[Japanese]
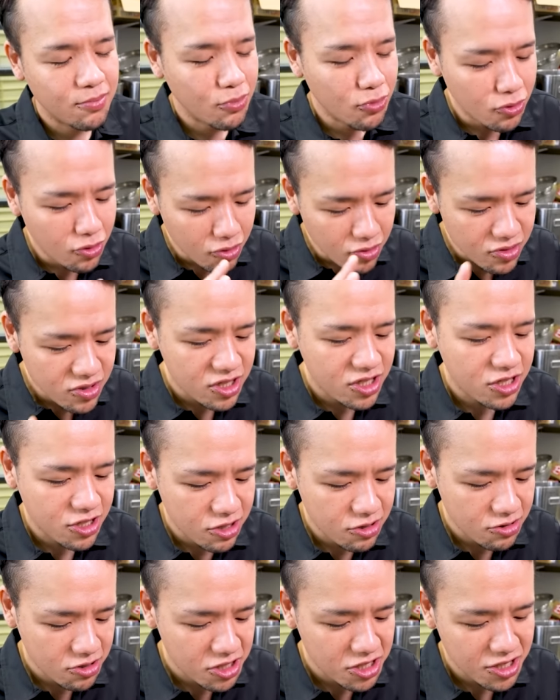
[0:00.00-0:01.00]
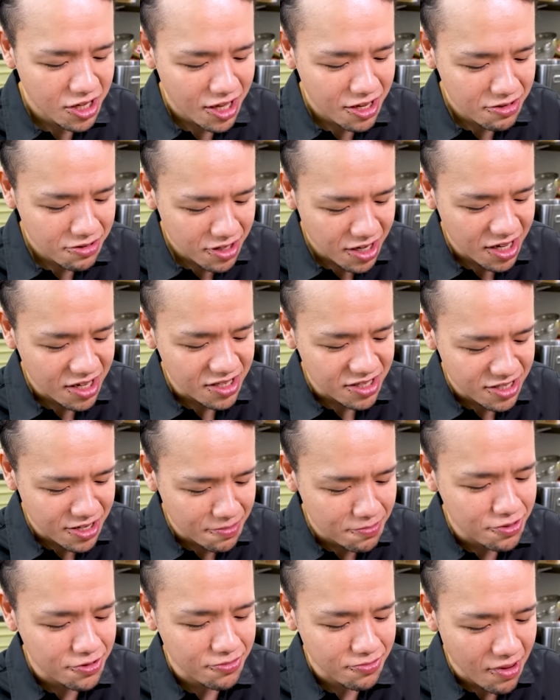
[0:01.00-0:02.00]
もう一周したいぐらい
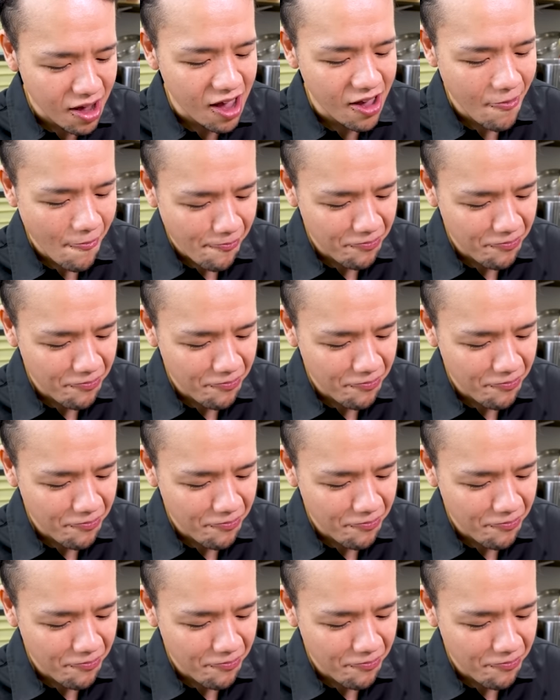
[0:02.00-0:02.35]
全部うまい。